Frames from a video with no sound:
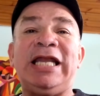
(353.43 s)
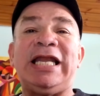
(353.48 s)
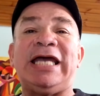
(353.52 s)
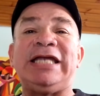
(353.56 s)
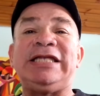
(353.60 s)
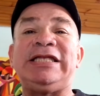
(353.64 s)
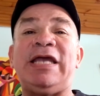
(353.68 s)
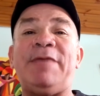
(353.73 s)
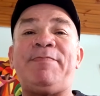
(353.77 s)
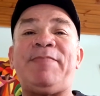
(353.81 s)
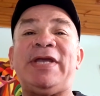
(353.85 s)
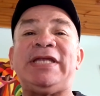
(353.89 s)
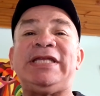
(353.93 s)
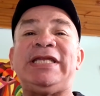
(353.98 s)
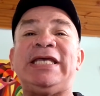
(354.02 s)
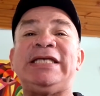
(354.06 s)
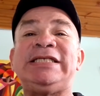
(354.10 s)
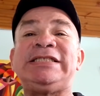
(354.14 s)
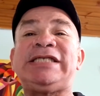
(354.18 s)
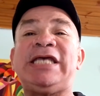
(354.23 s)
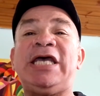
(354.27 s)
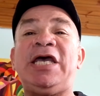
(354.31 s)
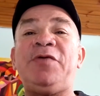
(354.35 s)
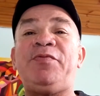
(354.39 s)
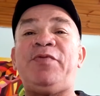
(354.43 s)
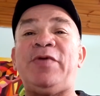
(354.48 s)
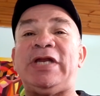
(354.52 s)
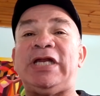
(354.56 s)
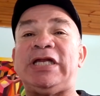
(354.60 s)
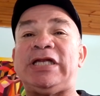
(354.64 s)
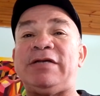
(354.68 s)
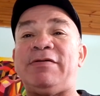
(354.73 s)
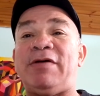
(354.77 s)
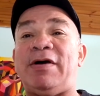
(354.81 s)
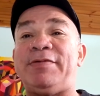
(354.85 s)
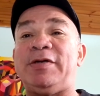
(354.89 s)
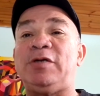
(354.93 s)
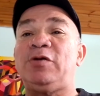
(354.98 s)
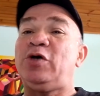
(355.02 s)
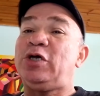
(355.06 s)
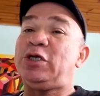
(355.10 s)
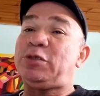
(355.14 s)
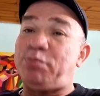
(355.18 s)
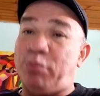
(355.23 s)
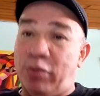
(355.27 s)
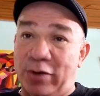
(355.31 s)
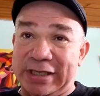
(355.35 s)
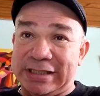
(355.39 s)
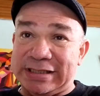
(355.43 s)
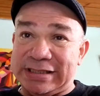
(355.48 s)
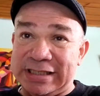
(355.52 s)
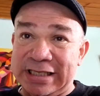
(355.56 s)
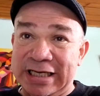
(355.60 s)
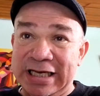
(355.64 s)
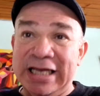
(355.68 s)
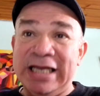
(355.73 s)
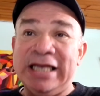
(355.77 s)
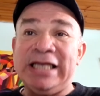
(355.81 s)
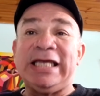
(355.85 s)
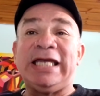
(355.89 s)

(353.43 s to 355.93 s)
La independencia definitiva vino después,